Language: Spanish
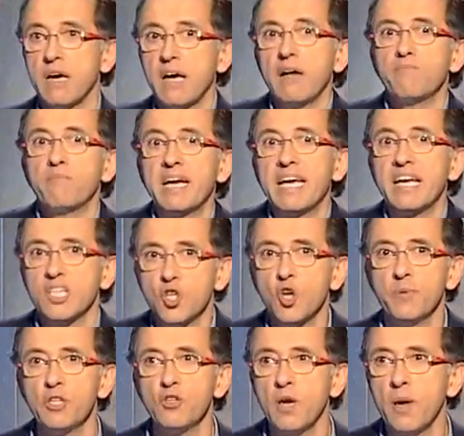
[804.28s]
vaya
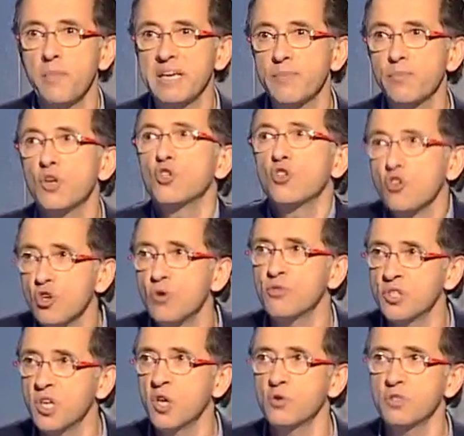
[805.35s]
resolviendo la parte por el todo como
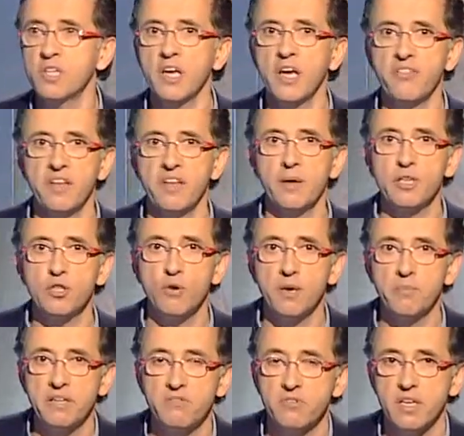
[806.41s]
suele usted hacer
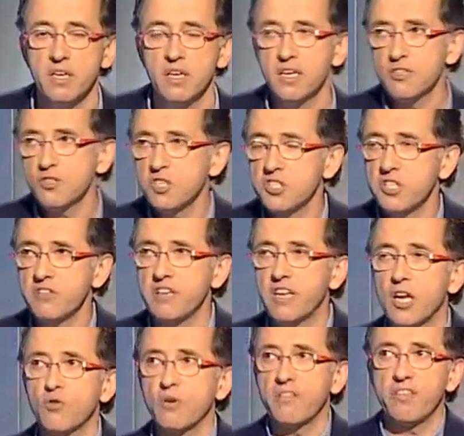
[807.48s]
habitualmente. No sé si tiene
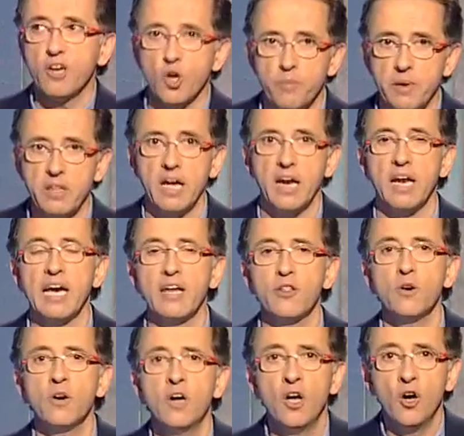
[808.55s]
alguna enciclopedia al
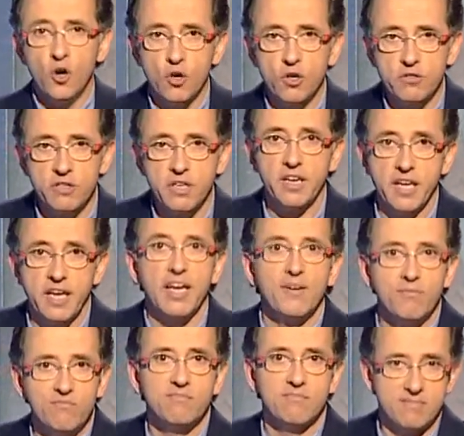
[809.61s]
lado o tiene
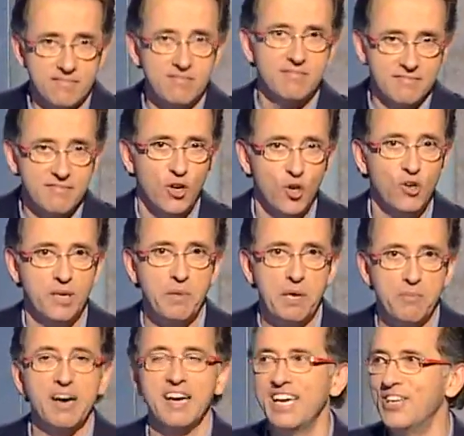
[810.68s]
mm, lo que me
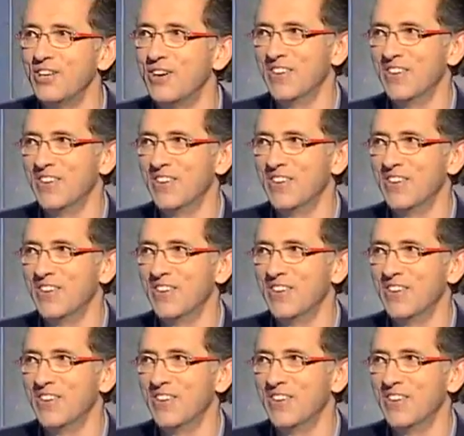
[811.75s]
imagino